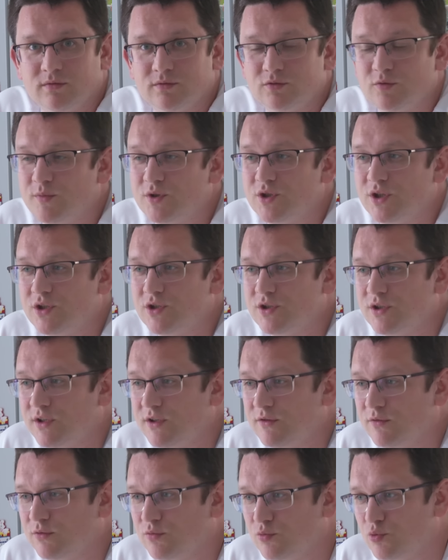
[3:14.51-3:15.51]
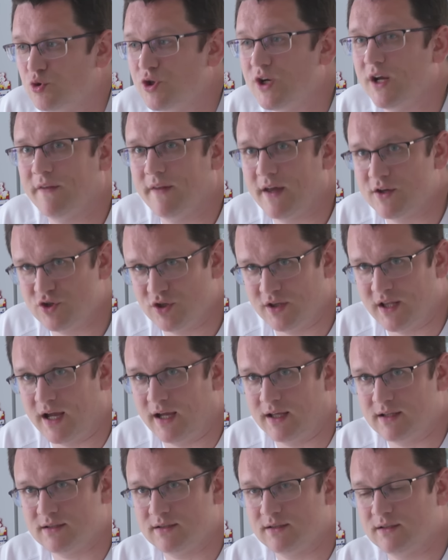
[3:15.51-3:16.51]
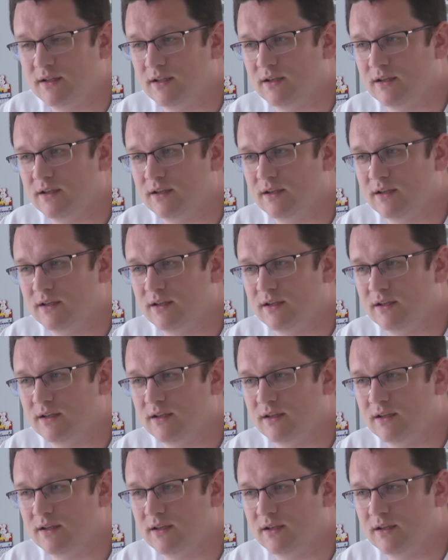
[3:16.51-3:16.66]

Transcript: сумасшедшие эти вот уже начинается.